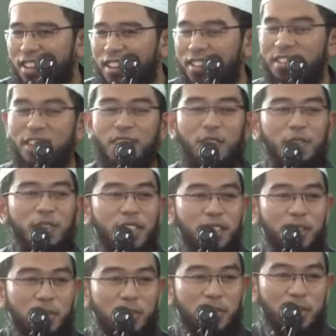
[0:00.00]
yang 100
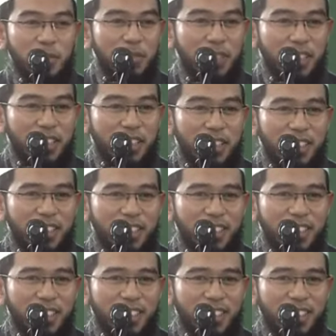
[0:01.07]
ribu, bukan
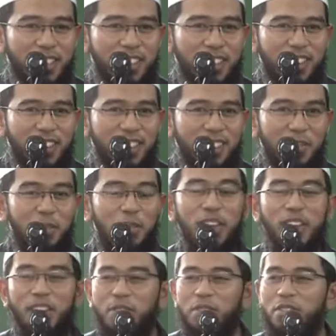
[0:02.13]

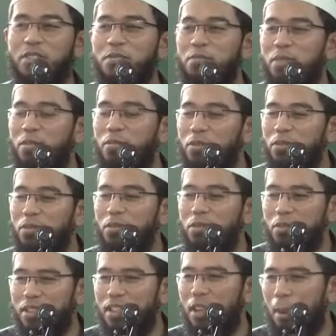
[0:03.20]
240
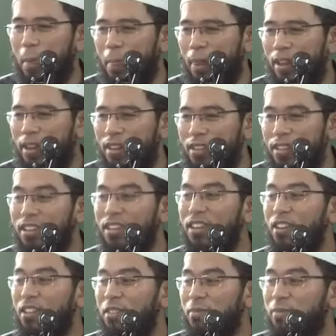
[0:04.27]
juta. Jadi
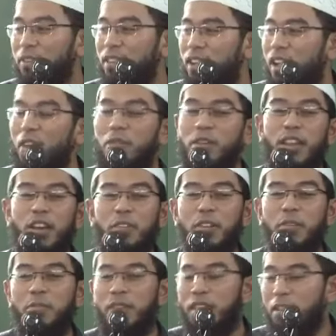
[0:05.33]
kalau
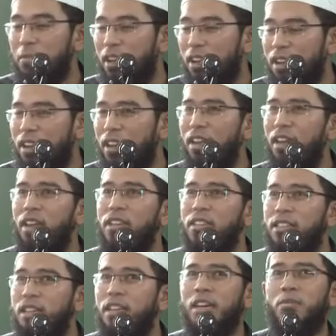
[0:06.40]
akhwat-akhwat minta mahar,
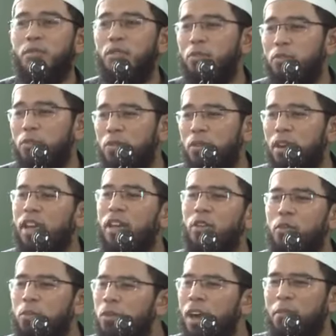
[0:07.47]
saya nggak muluk-muluk kayak
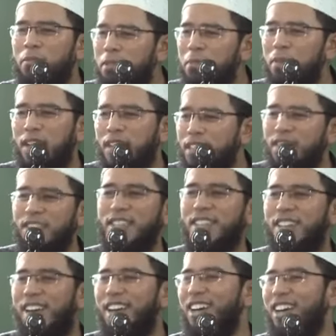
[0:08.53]
umuh Habibah aja.
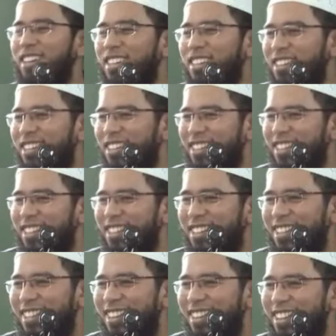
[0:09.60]
Ah, gitu.
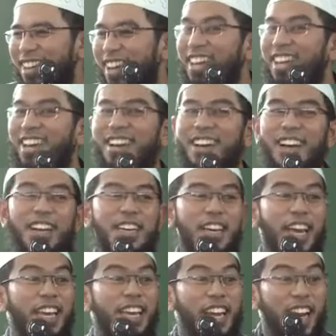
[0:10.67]
Enak,
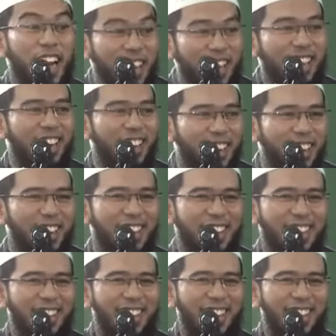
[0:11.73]
elegan
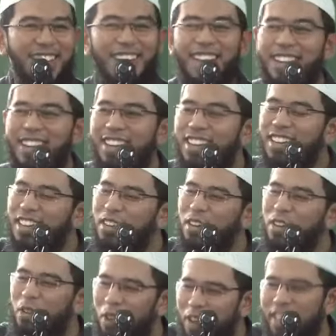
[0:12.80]
dan
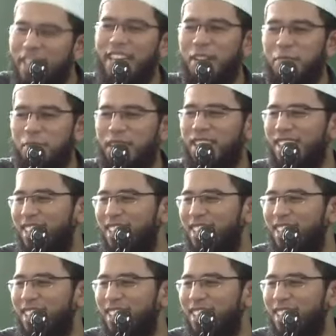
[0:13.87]
golnya dapat.